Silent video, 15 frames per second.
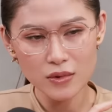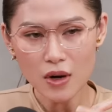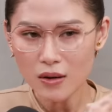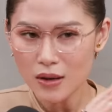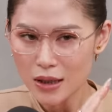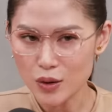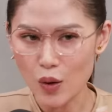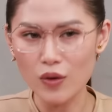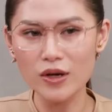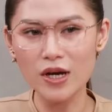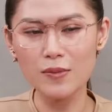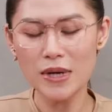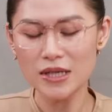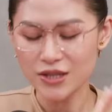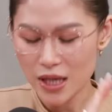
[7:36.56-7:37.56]
rất là tội
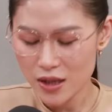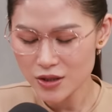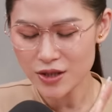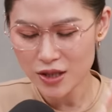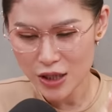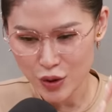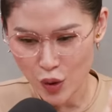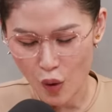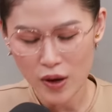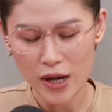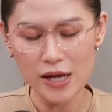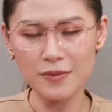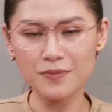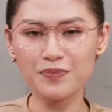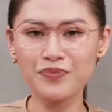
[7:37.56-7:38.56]
nghiệp anh stylist ở cái chỗ
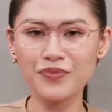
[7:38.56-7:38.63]
này.